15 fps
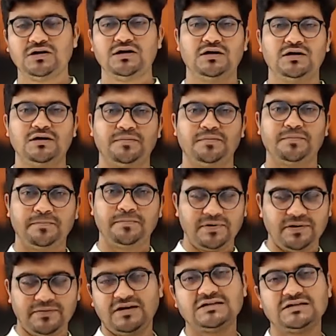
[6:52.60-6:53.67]
প্রিভিয়াস
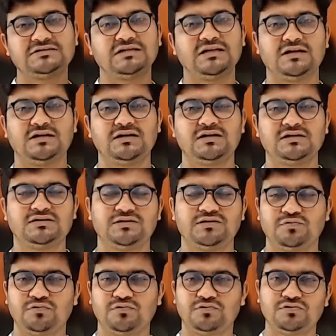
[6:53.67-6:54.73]
ইয়ারের যে বোর্ড
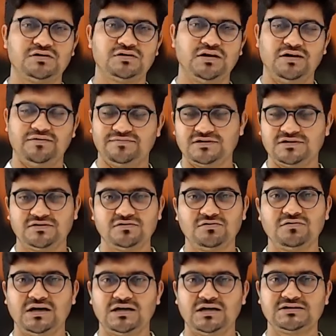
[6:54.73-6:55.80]
এমসিকিউগুলো আছে
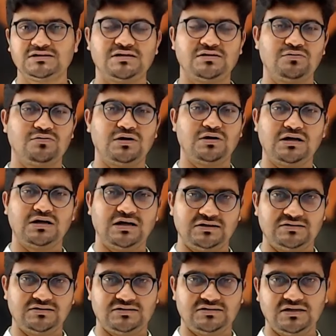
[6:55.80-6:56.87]
সেগুলোর ক্লাস নেওয়া হয়ে
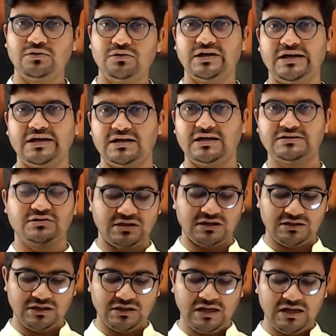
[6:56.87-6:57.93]
গিয়েছে অর্থাৎ
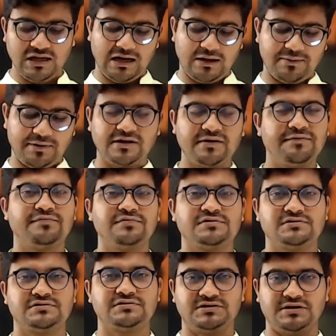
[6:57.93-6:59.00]
আমাদের চ্যাপ্টার
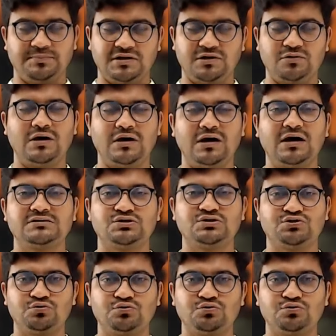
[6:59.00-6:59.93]
ওয়ান টু থ্রি